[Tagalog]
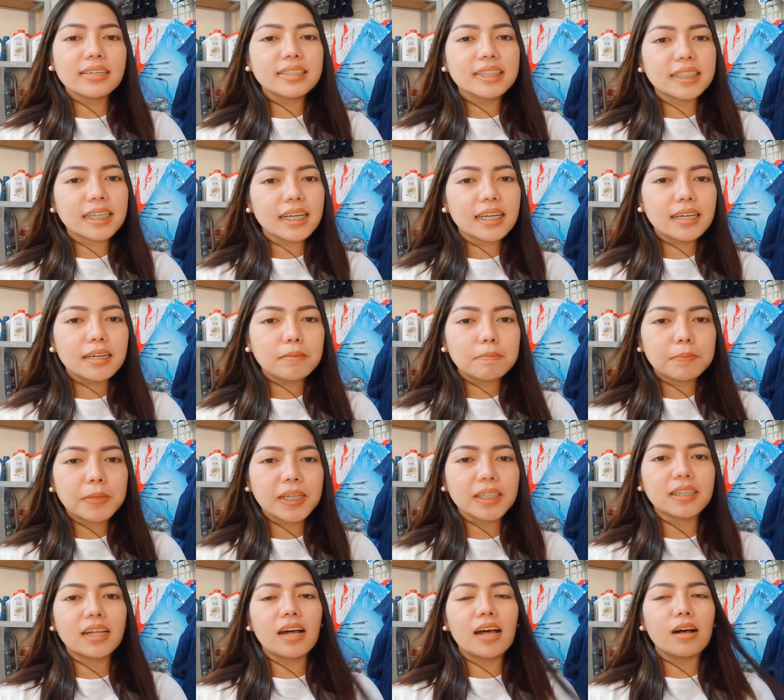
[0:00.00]
Kasi
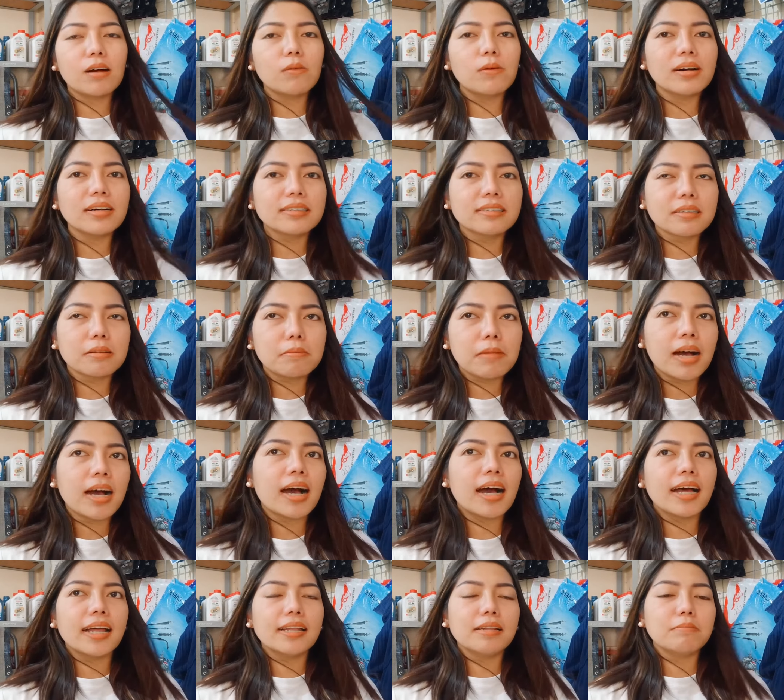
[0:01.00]
pag nakakuha ka sa
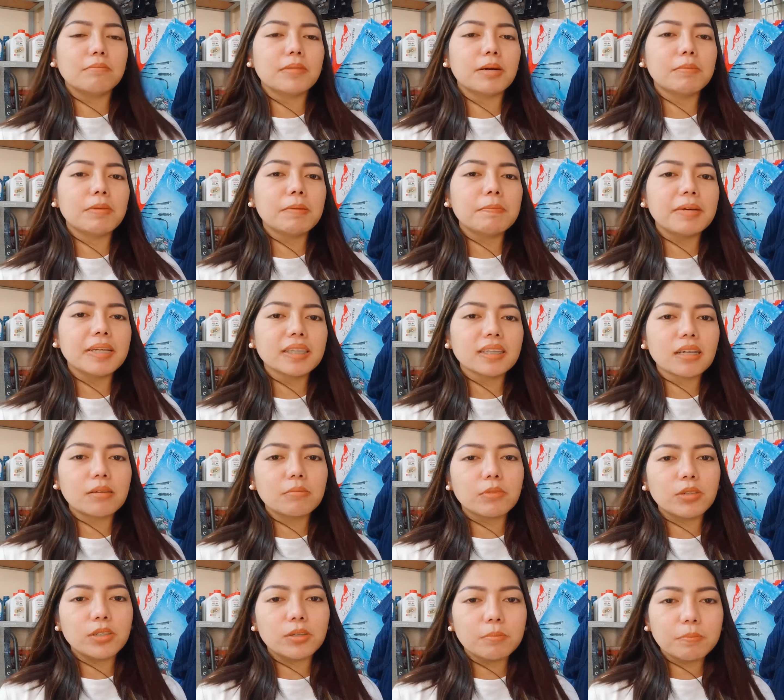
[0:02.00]
mahal, mabebenta
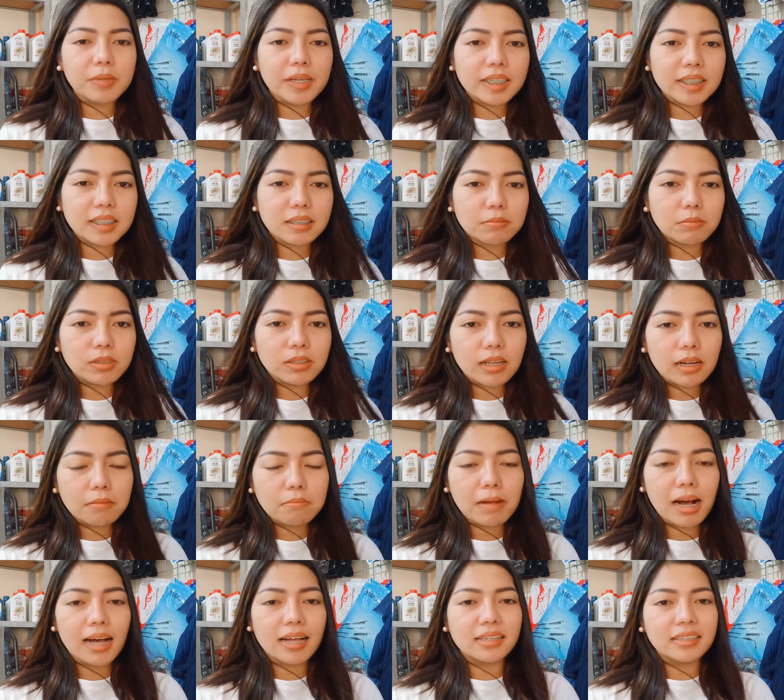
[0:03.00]
mo yung pyesa mo ng
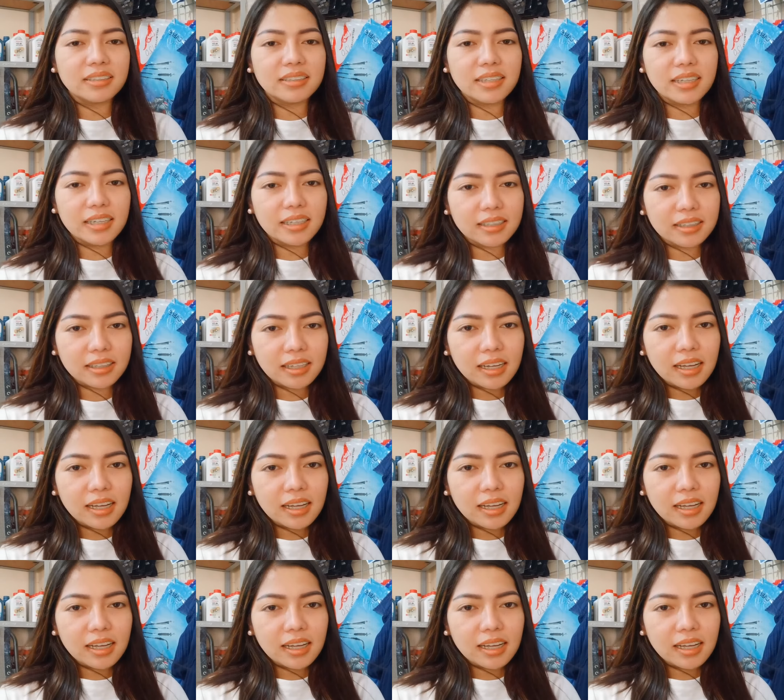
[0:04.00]
mahal din.